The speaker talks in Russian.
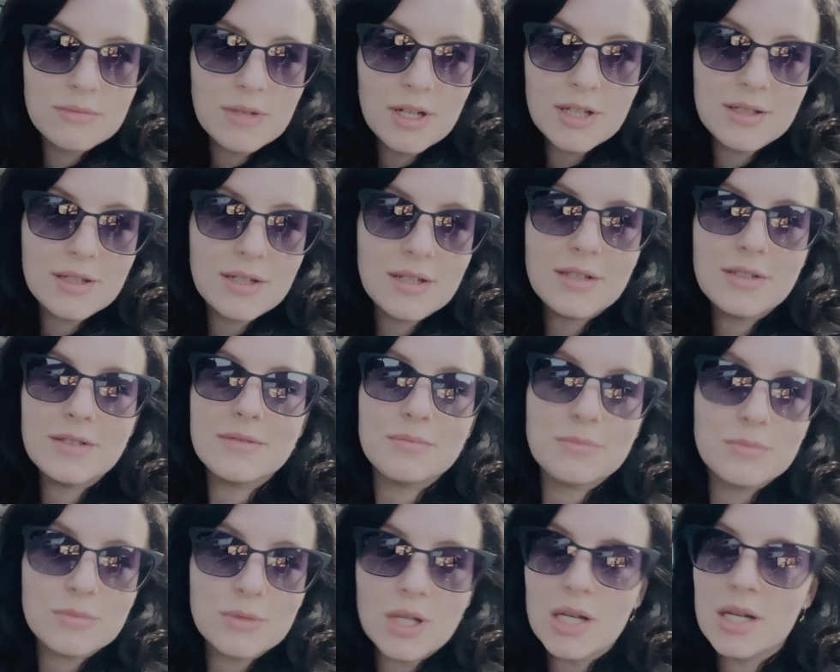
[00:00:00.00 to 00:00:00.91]
открыл,
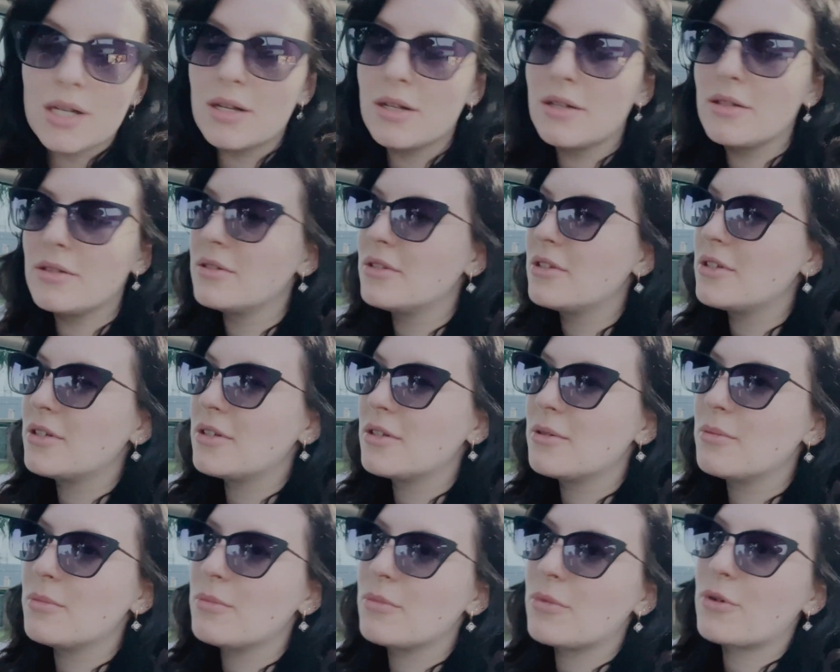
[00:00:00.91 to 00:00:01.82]
закрыл,
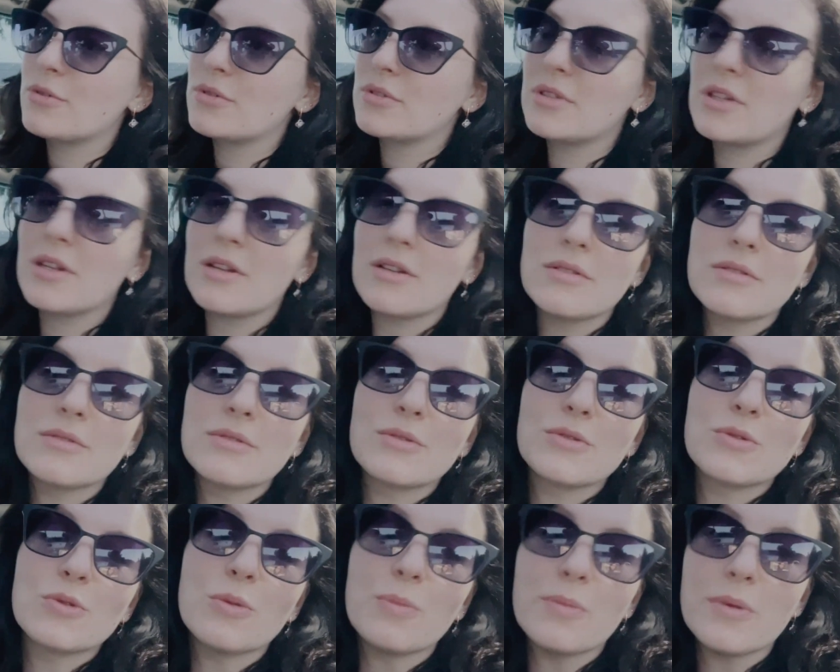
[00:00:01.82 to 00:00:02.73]
просто
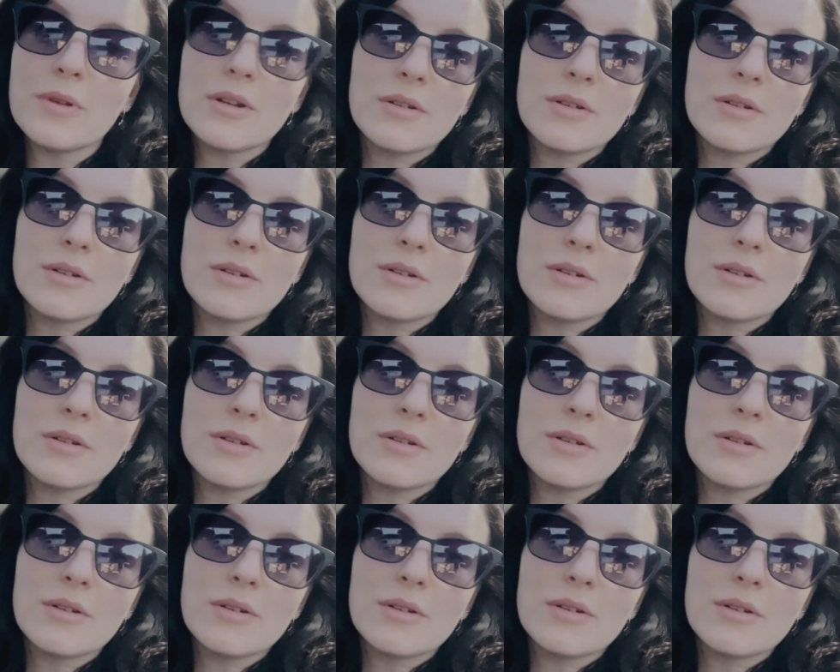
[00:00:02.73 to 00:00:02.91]
супер.